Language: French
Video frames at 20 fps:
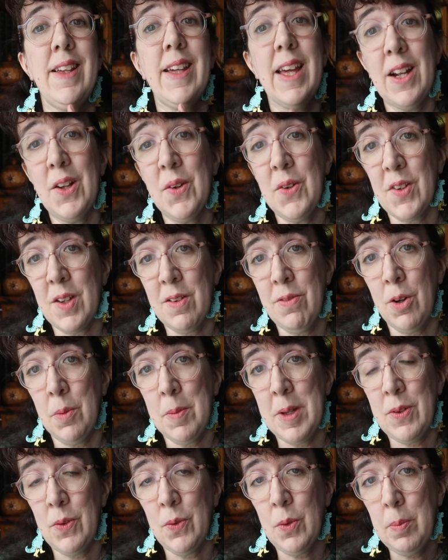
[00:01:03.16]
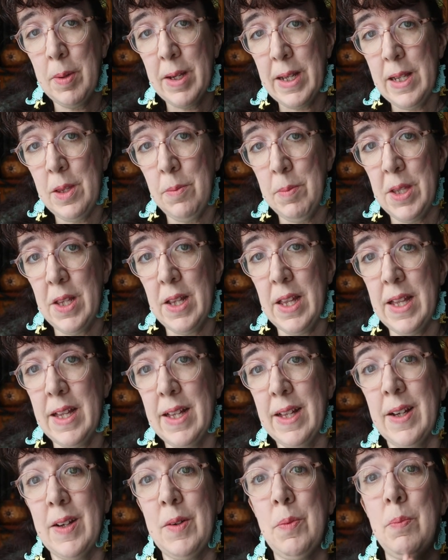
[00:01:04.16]
quelques informations
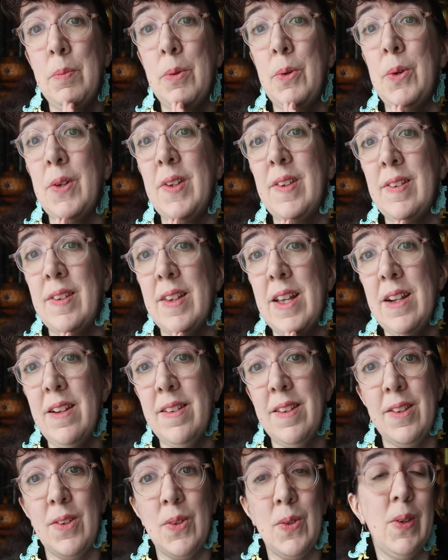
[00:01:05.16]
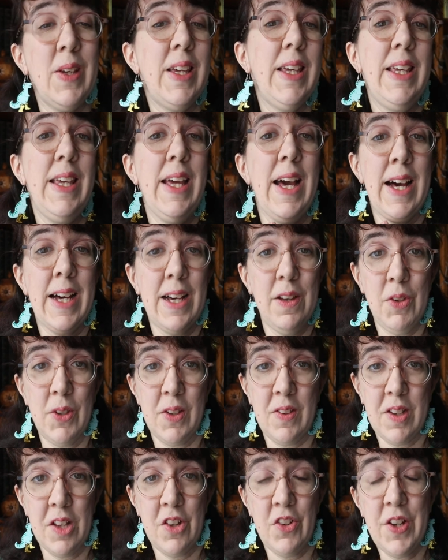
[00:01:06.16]
préliminaires pour celles et ceux qui arrivent
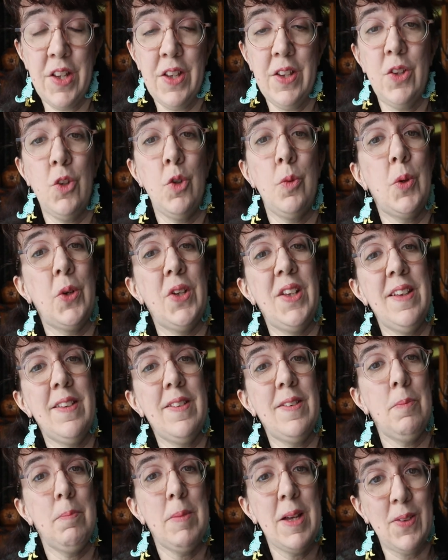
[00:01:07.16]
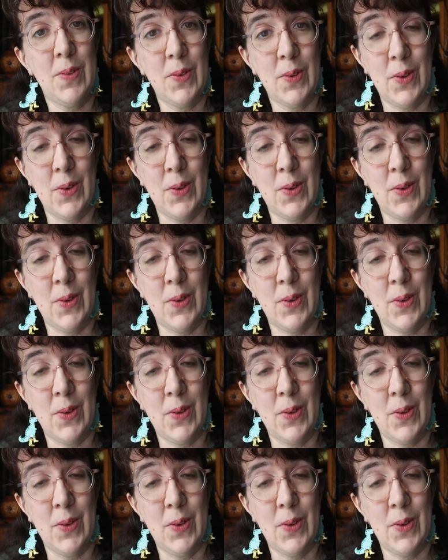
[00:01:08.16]
sur cette chaîne et ne me connaissent pas